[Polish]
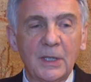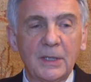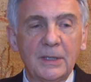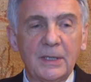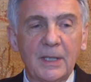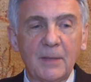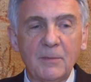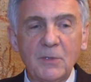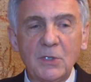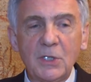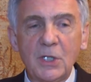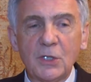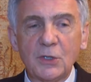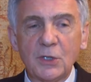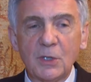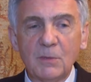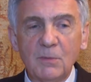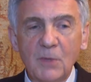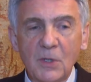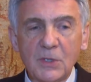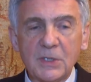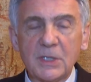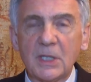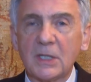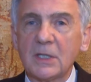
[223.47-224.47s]
Ja myślę, że
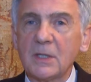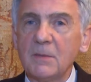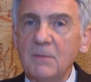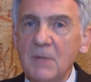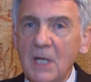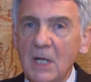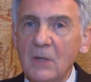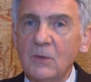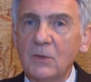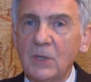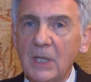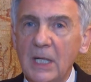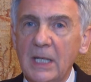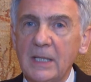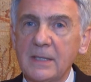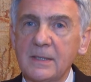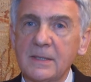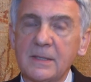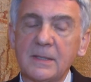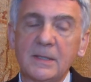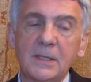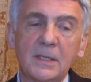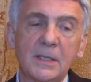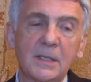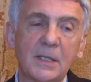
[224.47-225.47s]
Mozart miał
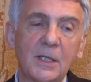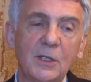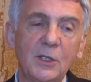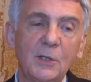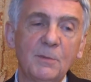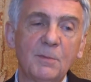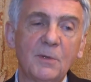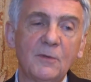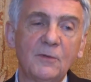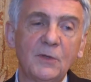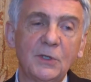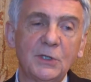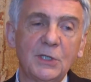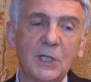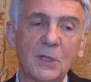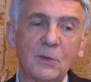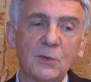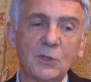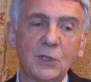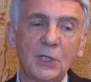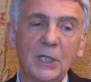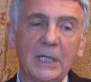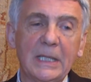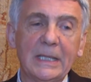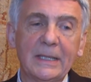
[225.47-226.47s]
rację, kiedy
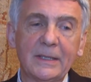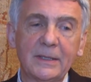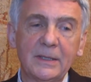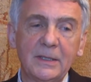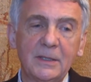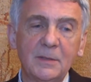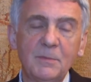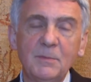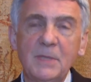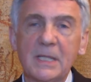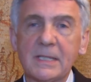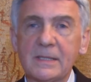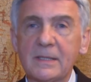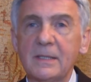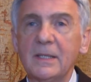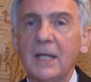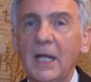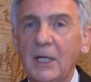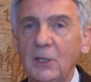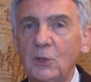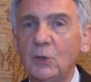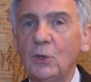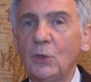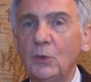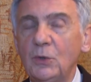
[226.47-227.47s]
powiedział, że rytm jest
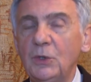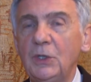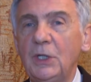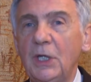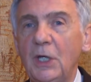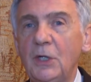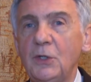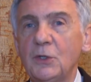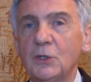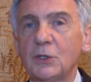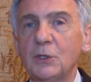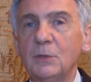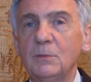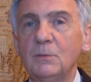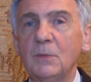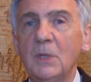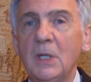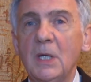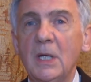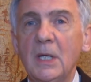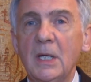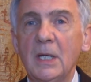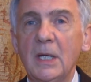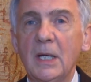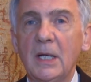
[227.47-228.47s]
najtrudniejszym
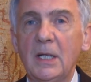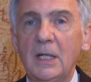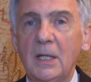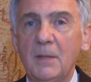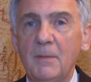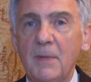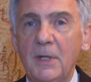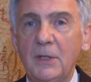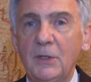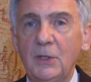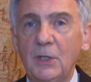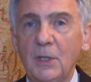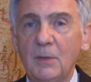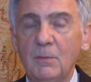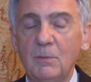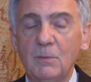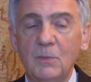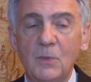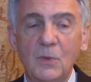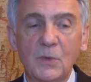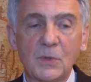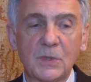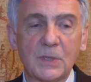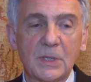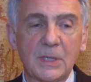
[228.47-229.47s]
elementem
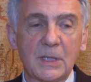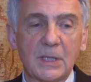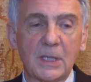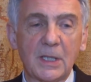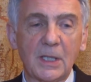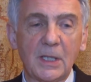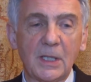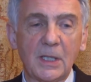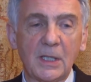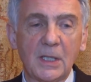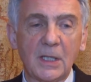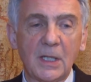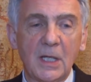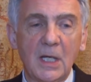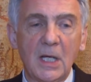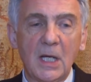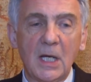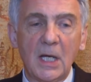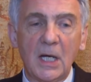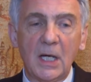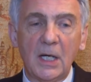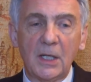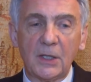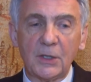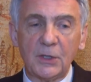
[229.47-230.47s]
muzyki.
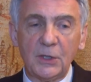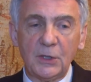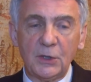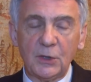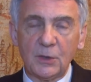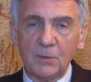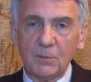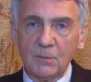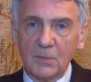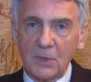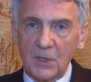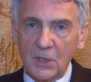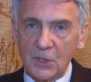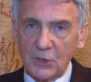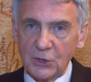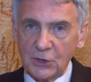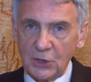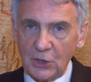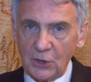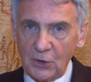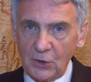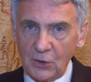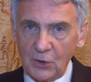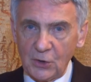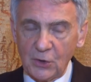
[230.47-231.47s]
Rytm
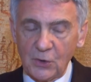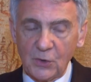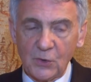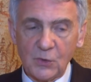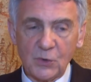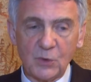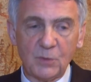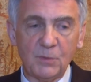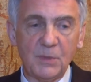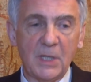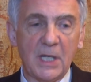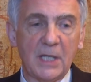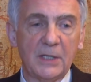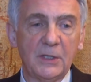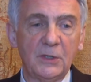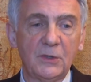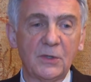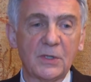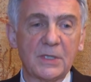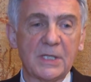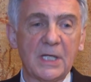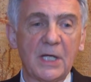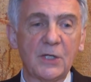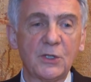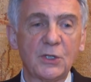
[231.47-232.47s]
szeroko rozumiany,
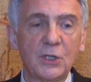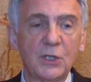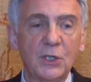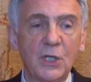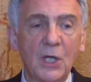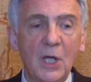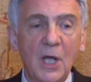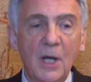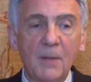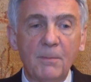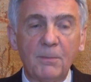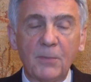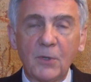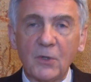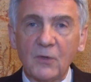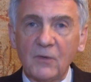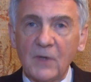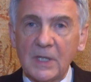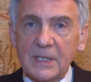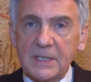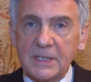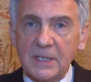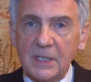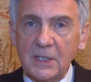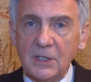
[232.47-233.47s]
to znaczy
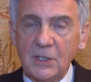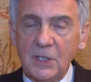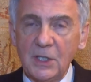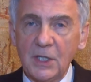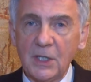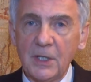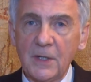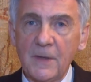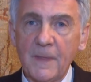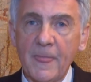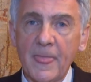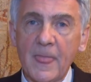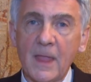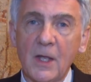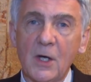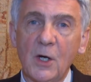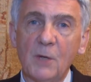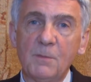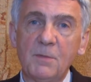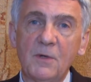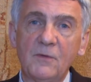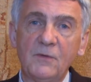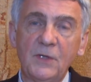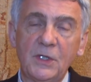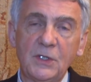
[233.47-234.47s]
prowadzenie
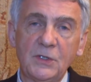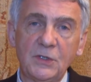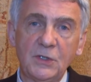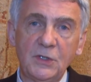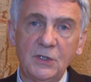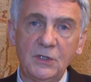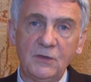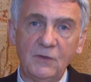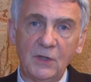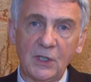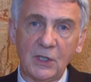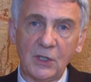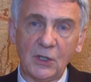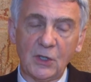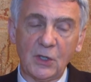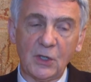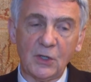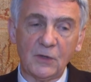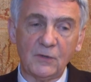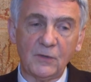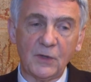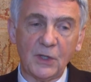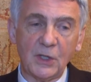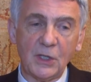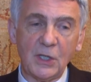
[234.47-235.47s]
opowieści
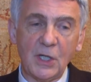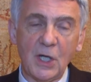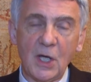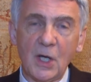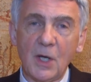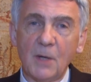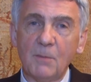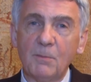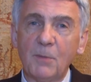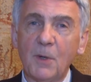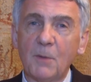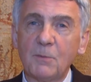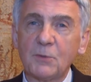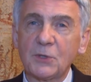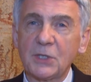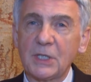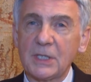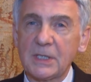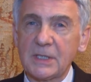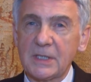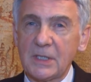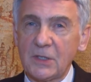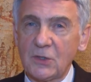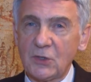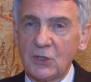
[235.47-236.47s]
dźwiękowej
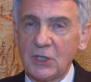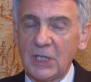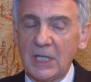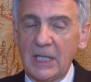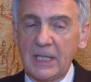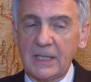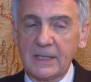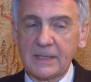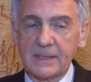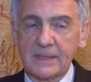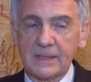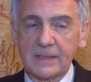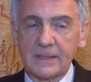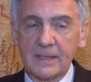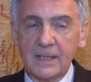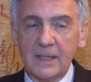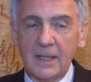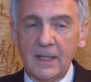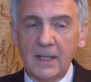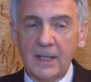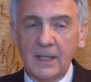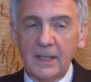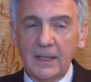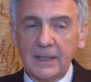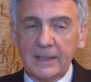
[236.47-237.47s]
poprzez czas.
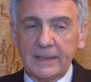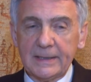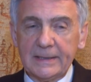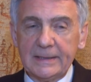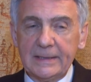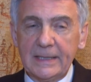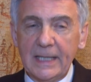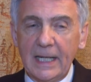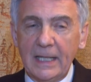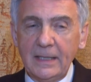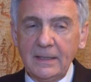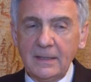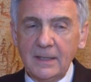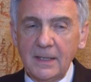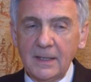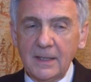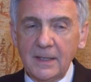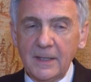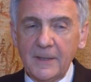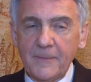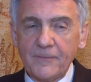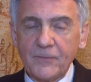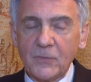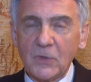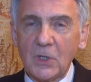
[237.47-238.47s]

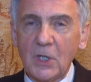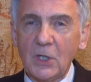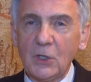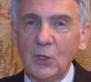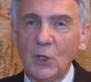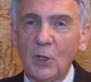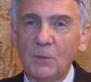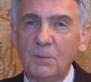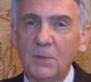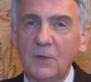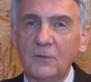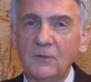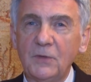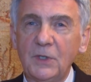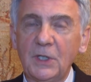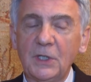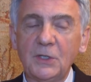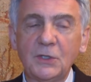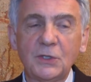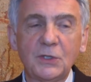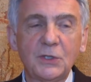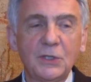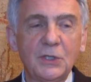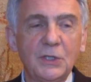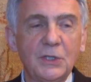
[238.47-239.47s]
Danie tej
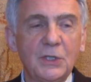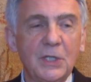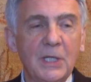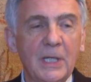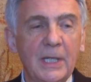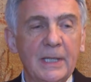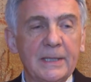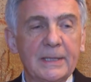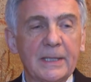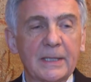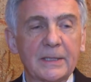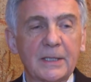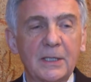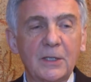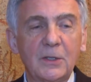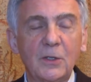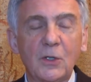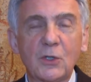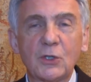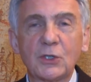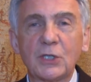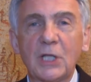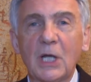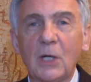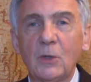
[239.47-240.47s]
opowieści
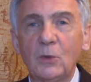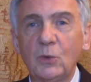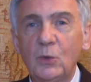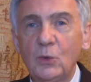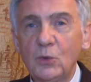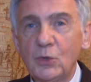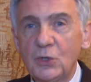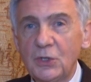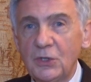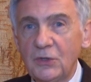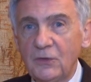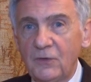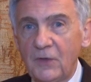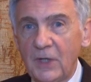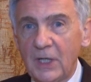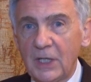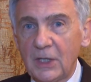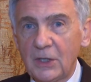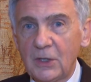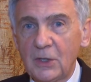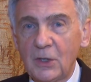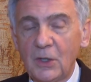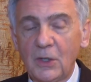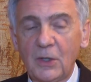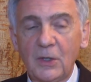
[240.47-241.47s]
takiego kształtu
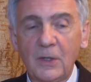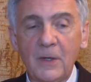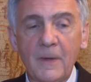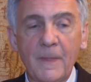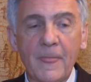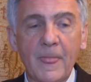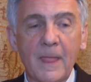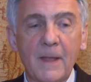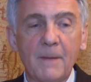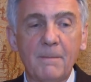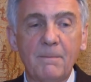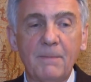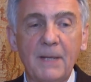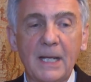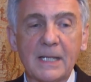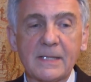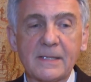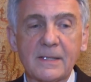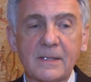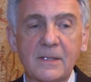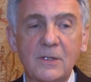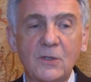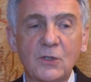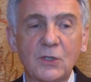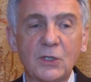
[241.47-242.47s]
żywego,
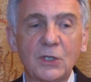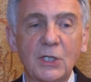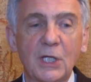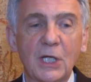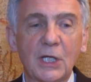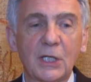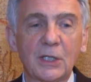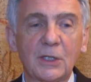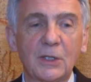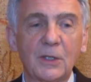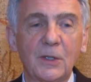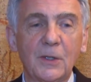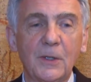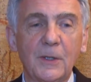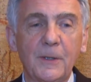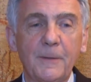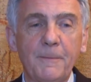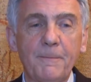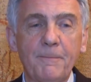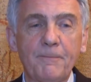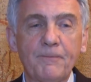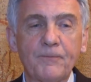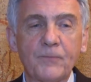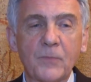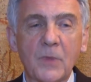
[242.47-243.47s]
plastycznego.
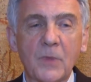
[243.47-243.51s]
